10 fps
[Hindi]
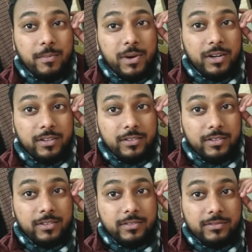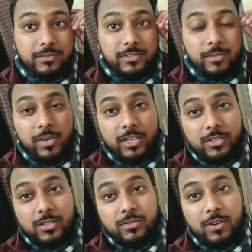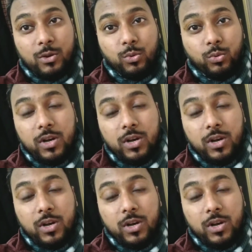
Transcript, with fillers: बट uh, जब एक्सिस वालों